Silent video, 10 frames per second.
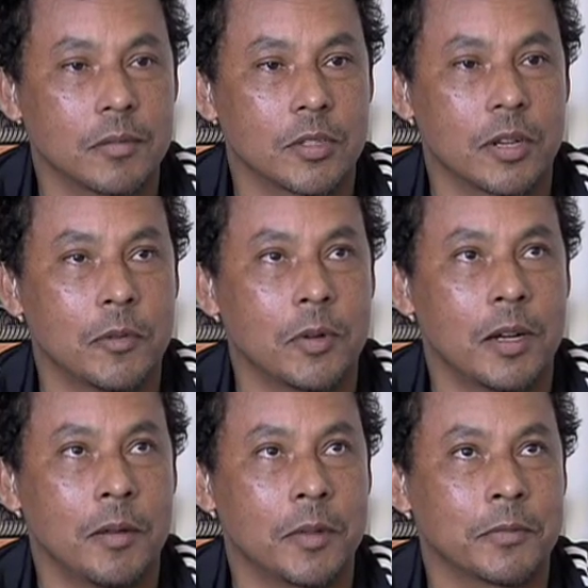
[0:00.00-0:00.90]
Chamou,
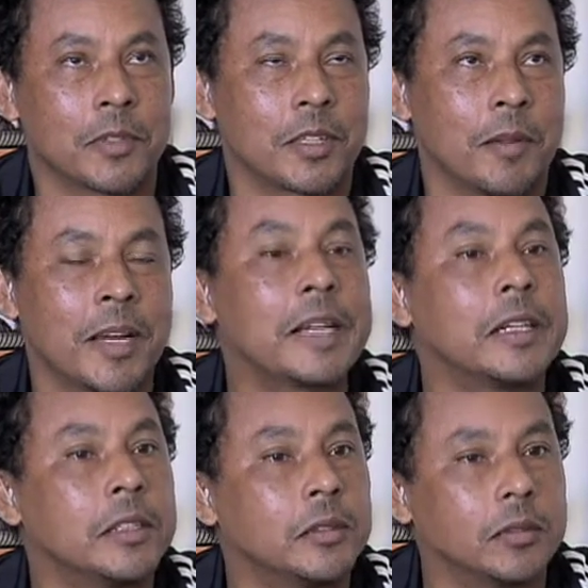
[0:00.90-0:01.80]
você está
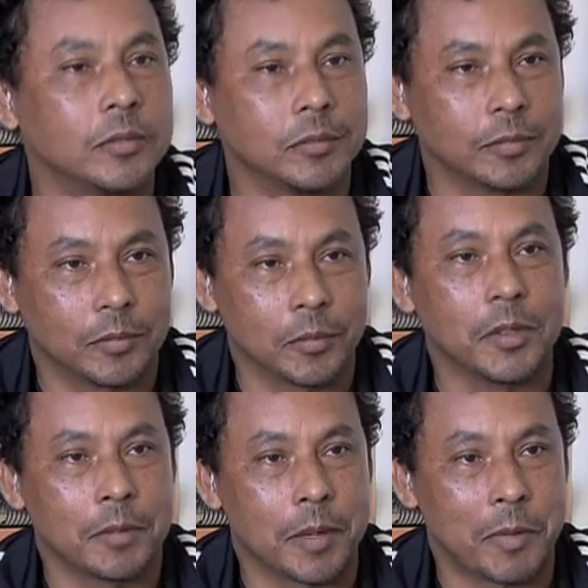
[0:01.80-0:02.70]
amarelando,
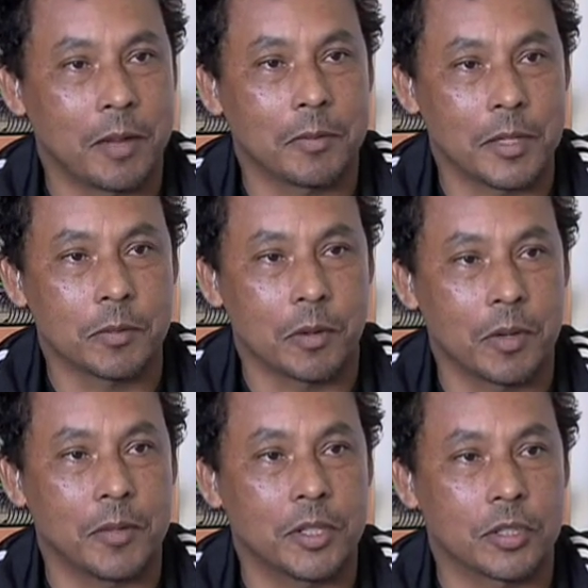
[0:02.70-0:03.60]
a palavra mais
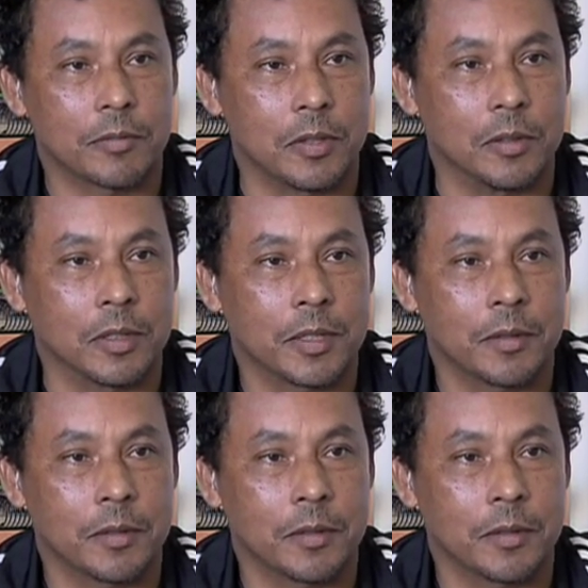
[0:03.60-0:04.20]
propriamente que falou.